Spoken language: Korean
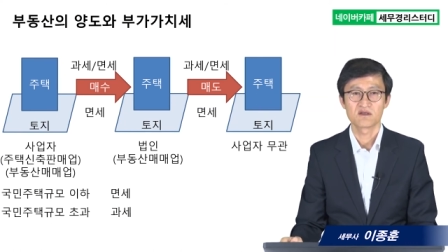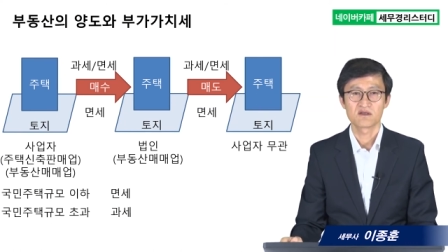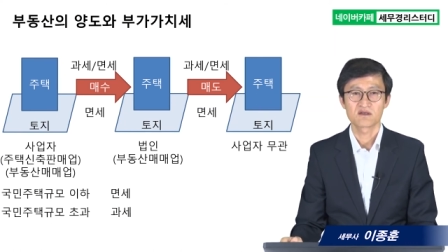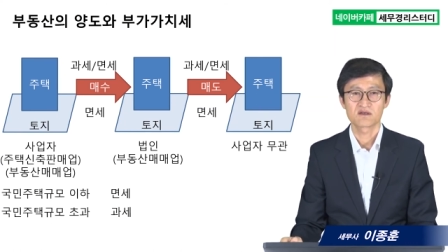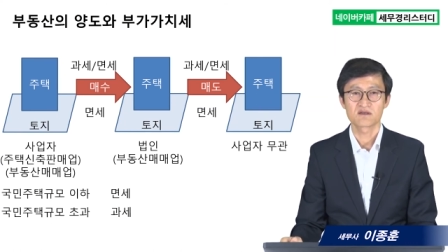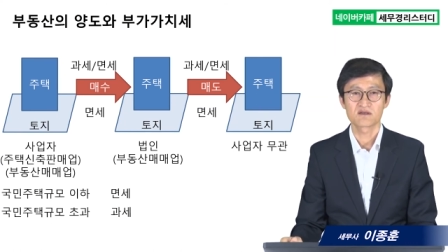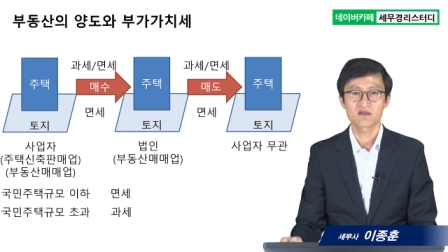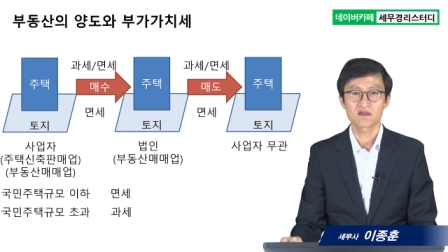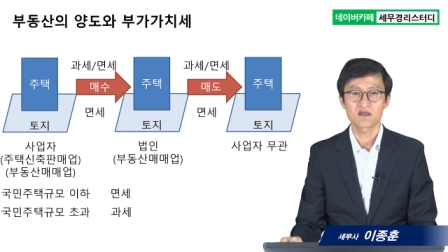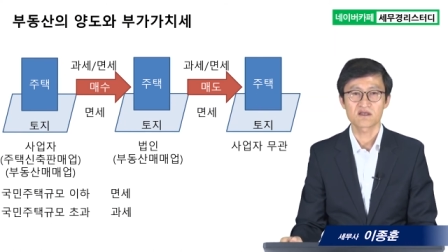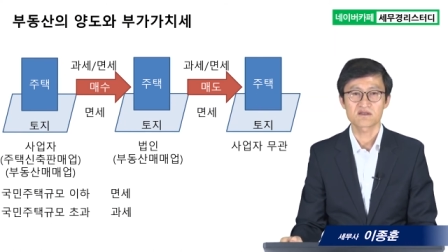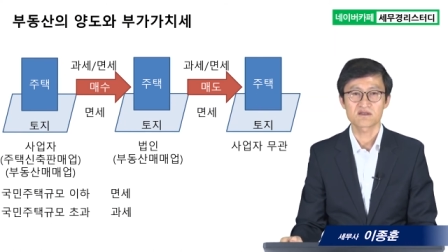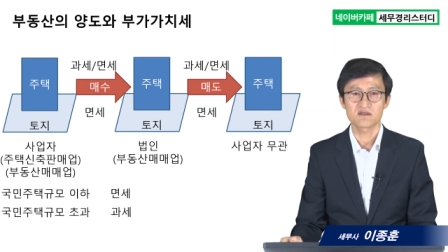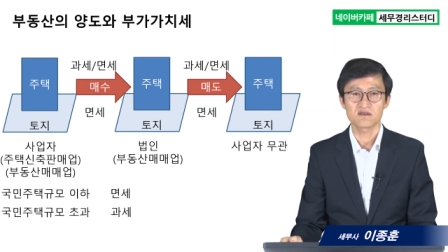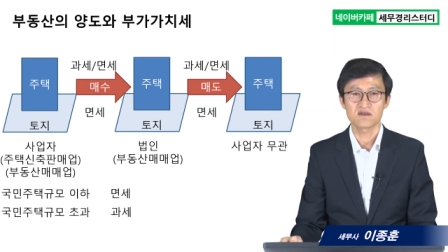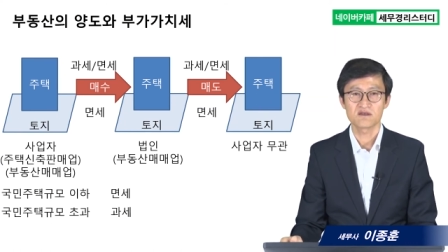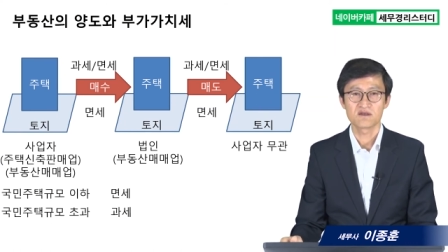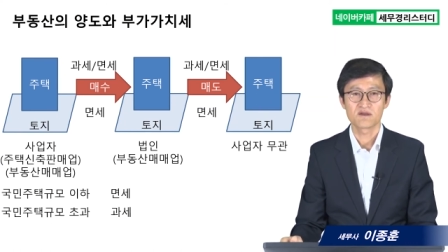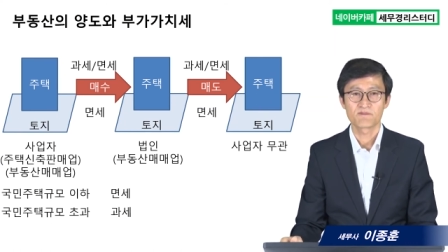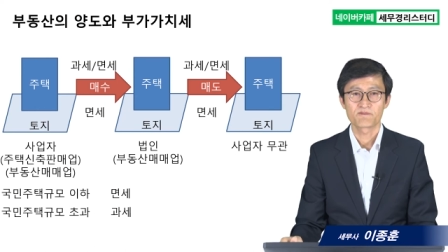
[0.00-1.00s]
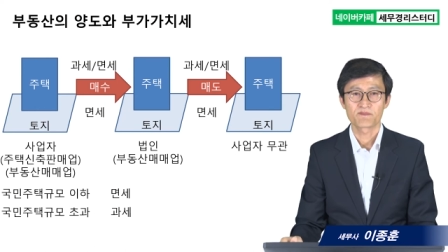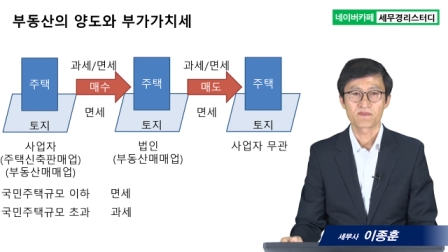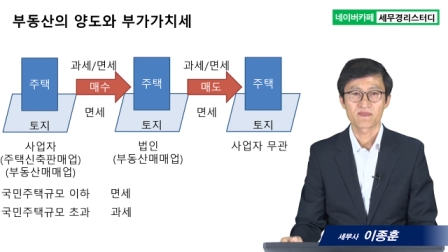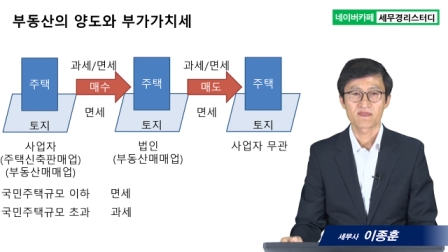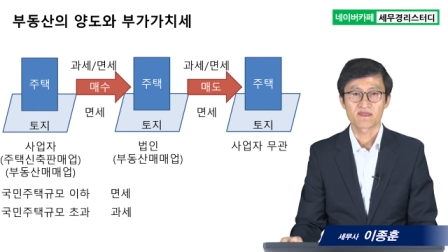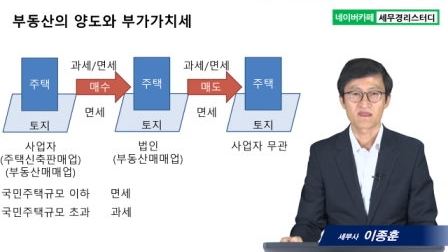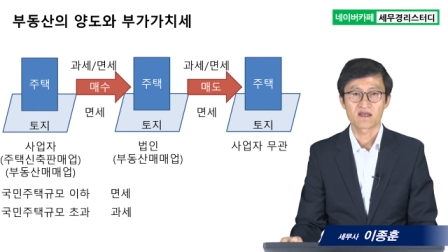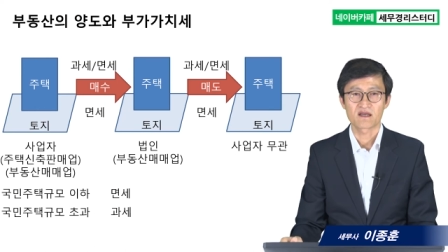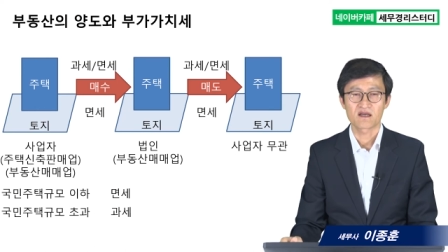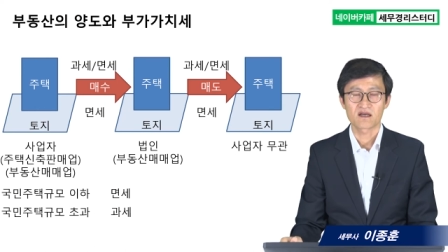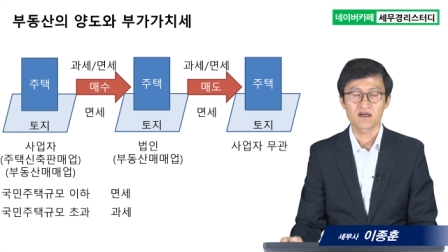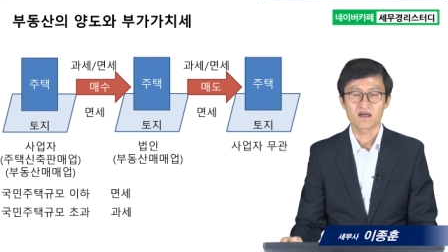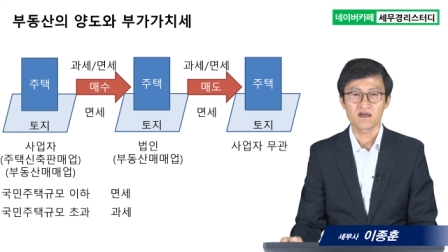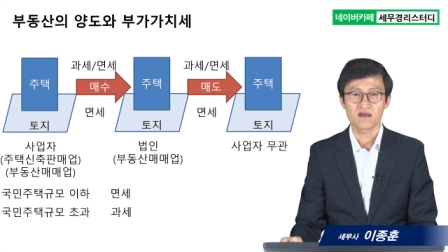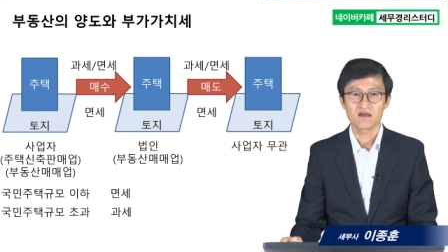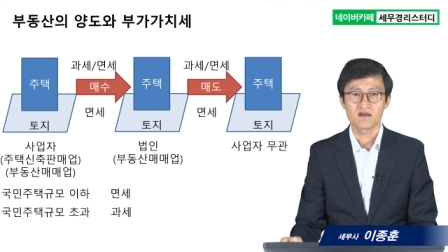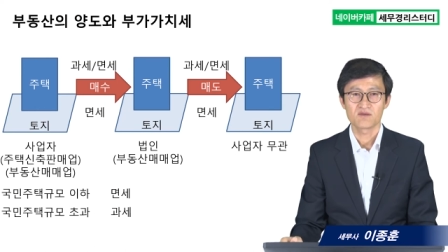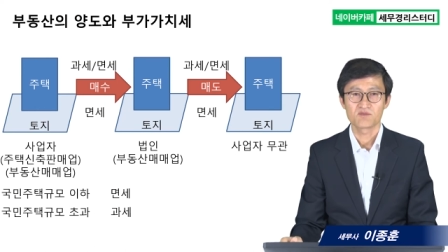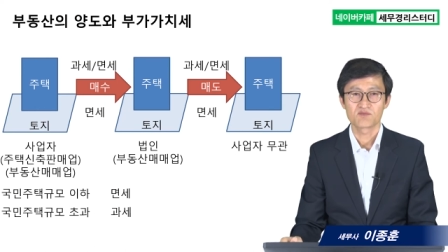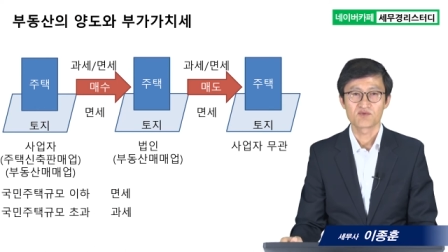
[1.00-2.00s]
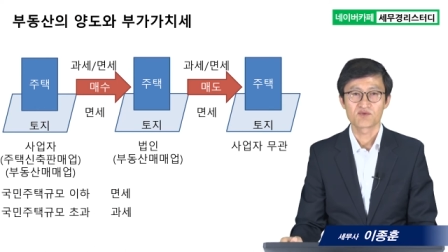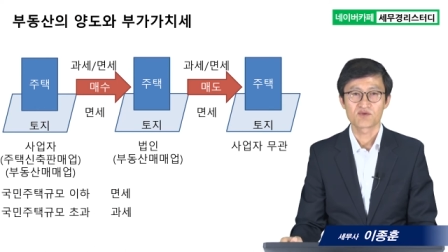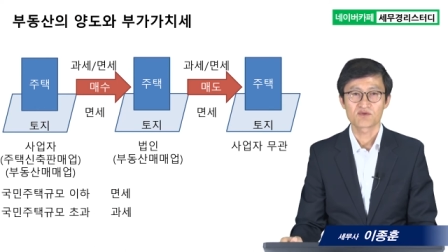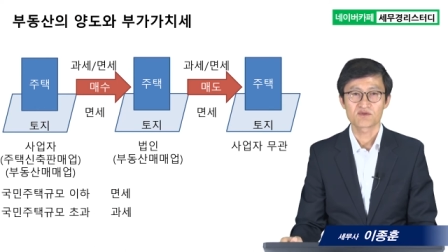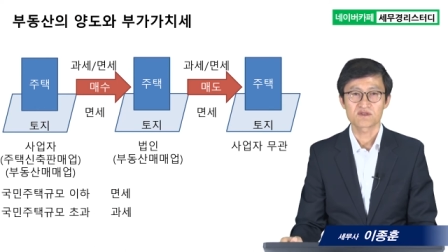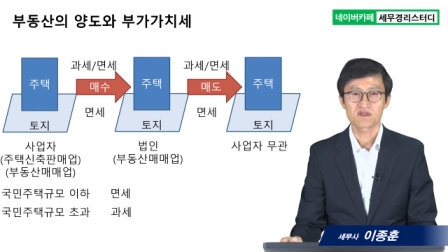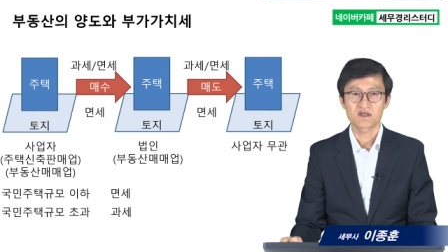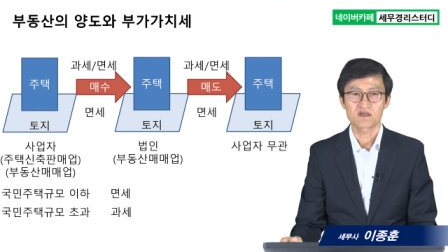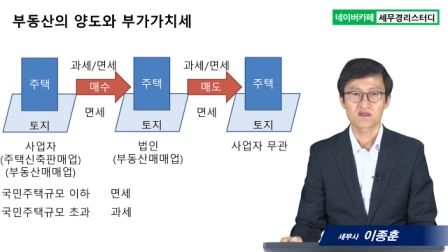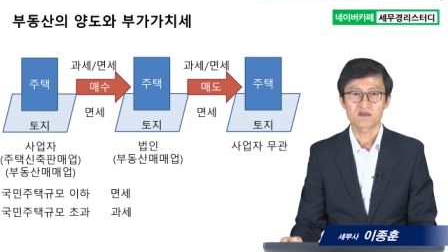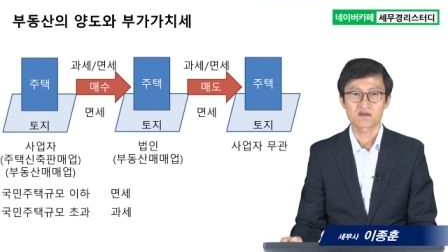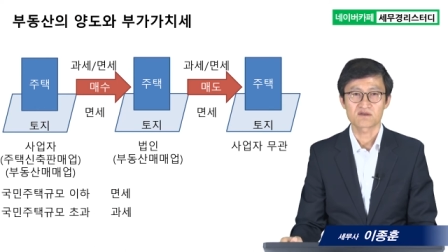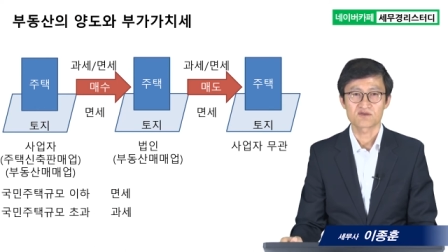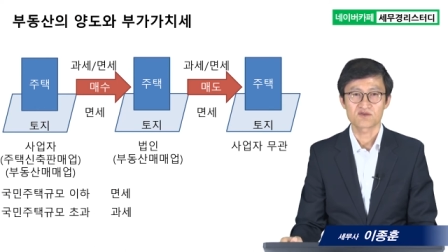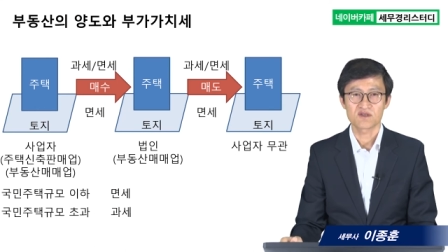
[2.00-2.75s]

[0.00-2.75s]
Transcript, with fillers: 그렇게 해서 내가 부동산